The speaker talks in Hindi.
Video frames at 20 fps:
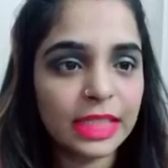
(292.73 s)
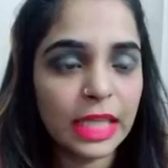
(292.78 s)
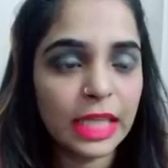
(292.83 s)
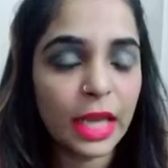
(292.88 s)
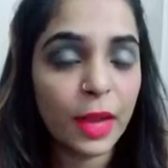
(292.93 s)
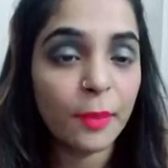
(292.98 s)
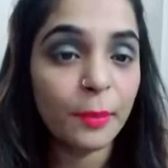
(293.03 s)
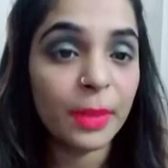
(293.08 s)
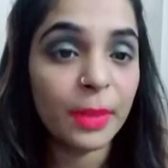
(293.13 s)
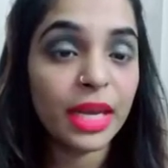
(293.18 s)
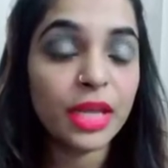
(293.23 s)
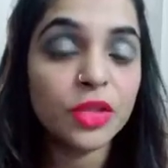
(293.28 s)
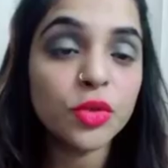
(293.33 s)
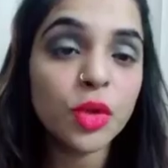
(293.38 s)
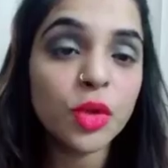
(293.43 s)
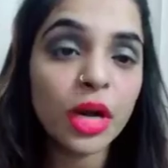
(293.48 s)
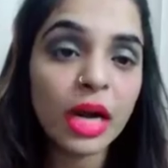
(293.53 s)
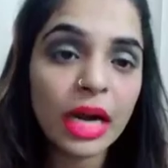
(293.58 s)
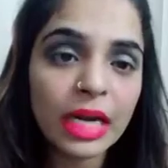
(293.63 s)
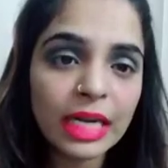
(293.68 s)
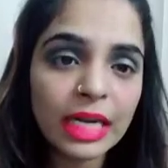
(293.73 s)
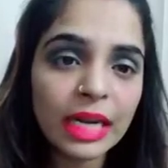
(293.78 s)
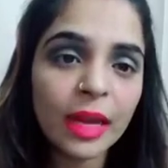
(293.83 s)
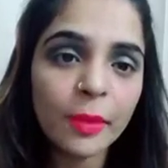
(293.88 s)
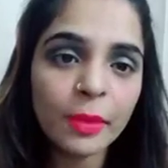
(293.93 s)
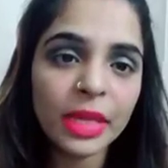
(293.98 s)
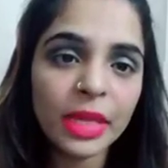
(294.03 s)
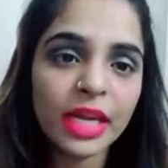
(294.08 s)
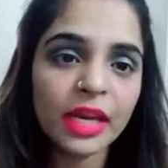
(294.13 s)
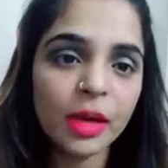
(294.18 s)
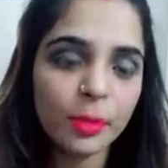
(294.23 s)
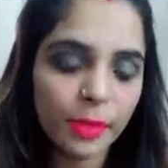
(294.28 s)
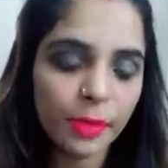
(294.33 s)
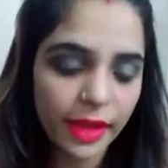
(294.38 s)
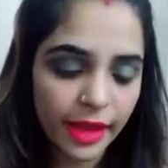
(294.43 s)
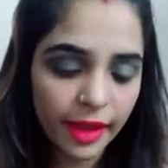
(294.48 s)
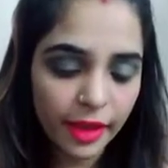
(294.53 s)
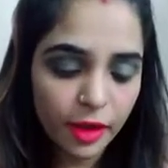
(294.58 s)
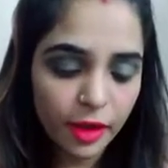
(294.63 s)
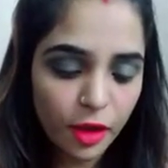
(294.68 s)
मेरा जो अगला मेकअप है
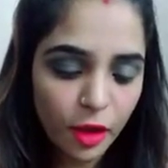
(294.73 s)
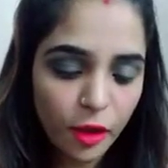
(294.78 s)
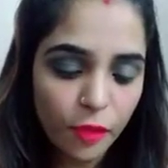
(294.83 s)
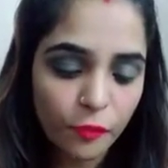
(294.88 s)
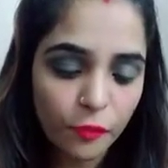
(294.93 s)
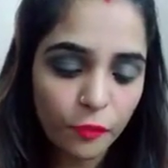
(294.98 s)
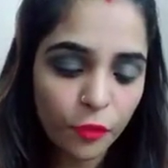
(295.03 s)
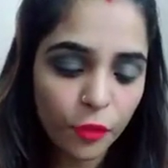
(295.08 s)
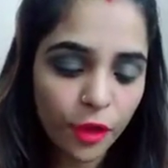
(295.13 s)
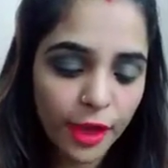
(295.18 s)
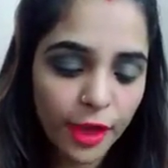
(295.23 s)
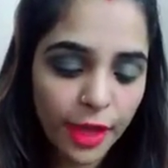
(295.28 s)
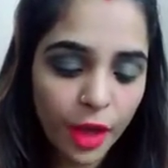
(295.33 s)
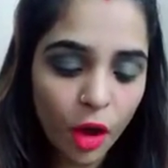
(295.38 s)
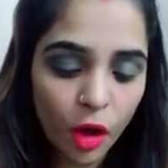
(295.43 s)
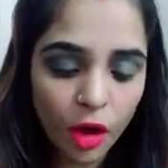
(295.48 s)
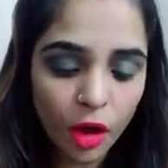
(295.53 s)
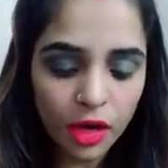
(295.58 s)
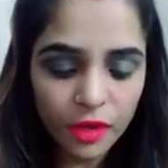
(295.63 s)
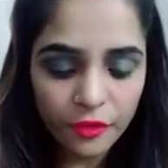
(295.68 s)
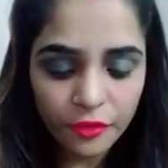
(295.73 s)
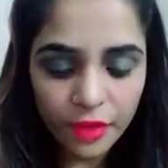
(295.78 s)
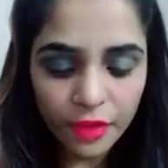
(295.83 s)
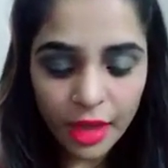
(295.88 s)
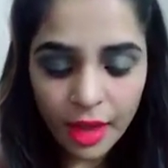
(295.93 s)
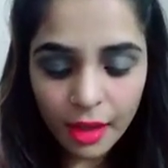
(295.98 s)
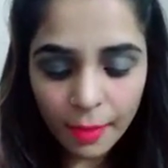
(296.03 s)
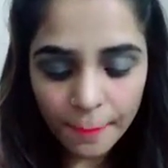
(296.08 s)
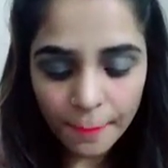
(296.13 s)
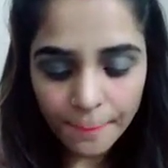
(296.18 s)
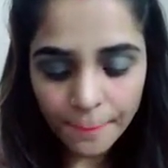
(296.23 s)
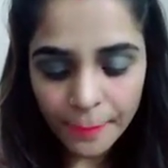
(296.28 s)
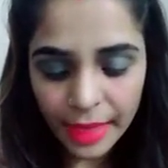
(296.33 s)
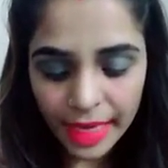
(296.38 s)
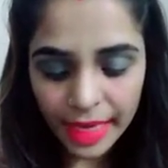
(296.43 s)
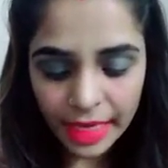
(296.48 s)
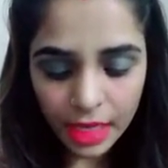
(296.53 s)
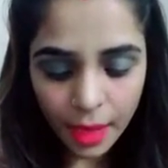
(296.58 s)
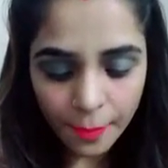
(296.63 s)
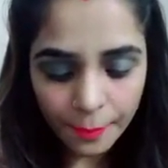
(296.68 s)
वो है ओलिविया
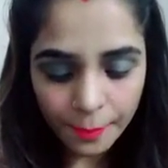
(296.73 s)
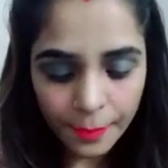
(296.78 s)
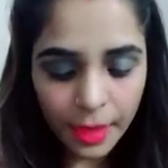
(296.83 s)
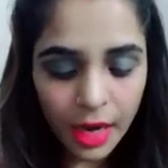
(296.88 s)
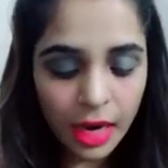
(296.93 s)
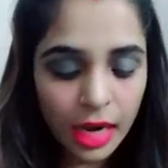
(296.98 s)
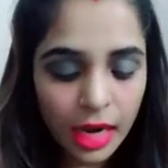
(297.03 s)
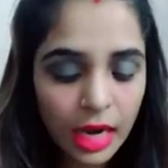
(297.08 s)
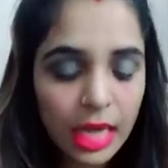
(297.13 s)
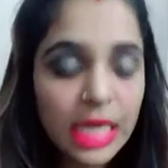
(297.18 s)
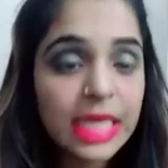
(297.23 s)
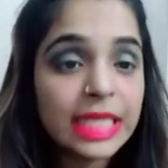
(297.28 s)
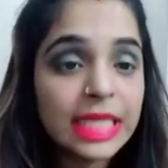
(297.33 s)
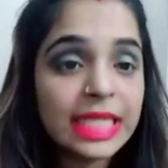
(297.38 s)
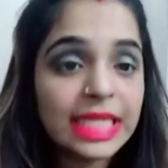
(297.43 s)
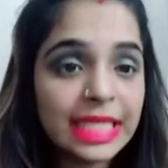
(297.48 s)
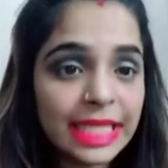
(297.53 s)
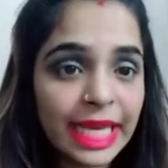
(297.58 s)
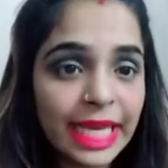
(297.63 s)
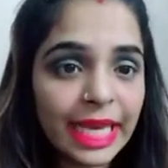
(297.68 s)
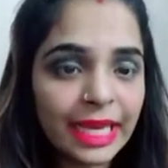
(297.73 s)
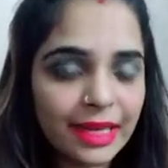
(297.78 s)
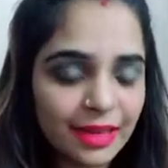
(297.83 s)
मेकअप स्टिक